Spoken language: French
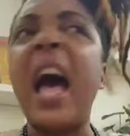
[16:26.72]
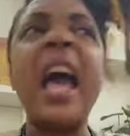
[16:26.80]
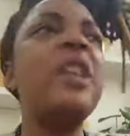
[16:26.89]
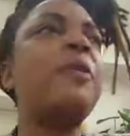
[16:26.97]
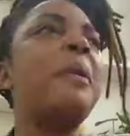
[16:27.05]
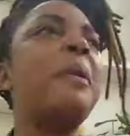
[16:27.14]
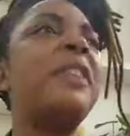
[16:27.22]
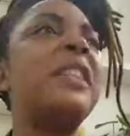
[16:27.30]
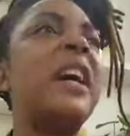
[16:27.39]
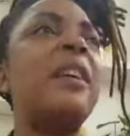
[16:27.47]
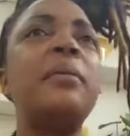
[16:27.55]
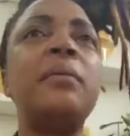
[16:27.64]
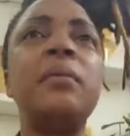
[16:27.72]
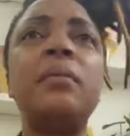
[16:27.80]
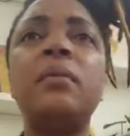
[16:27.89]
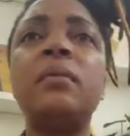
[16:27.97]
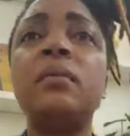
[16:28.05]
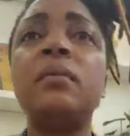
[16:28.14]
ne faut pas faire ça.
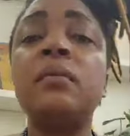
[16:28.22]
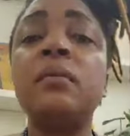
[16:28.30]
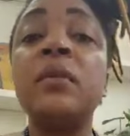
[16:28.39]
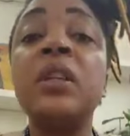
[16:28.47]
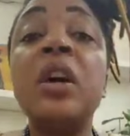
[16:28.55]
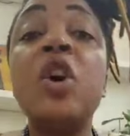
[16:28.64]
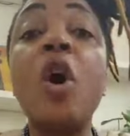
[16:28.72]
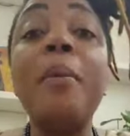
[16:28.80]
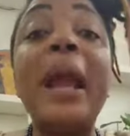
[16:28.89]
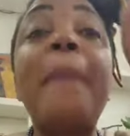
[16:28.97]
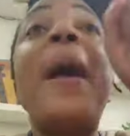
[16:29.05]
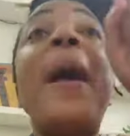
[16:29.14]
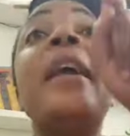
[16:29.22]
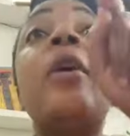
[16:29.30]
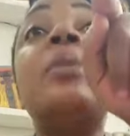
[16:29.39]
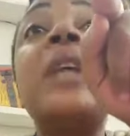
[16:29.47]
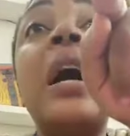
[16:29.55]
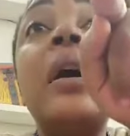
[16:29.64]
Comme elle a parlé comme
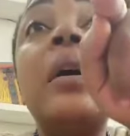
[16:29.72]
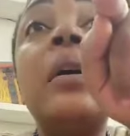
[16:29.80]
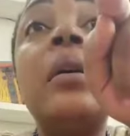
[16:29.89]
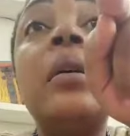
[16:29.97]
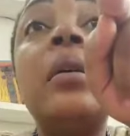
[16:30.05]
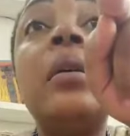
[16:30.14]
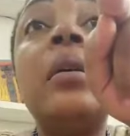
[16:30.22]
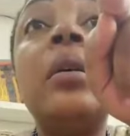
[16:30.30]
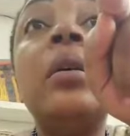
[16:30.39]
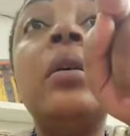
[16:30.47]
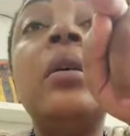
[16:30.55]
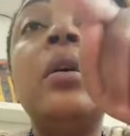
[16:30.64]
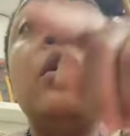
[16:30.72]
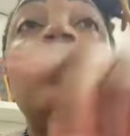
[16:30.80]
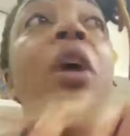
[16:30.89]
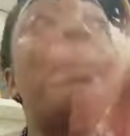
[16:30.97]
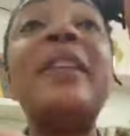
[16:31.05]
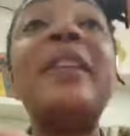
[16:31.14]
ça, tu
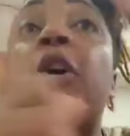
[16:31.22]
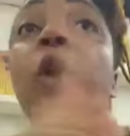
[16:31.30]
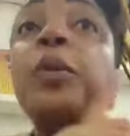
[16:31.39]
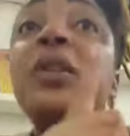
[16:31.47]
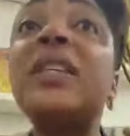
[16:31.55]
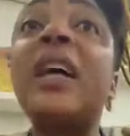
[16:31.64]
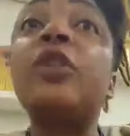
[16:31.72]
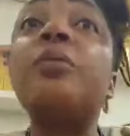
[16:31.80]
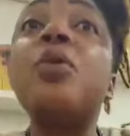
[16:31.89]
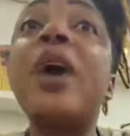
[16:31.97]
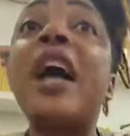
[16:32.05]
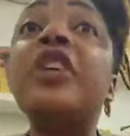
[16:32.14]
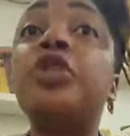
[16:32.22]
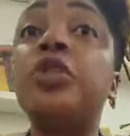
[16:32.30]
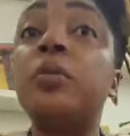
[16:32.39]
es parti encore pour six ans de blocage.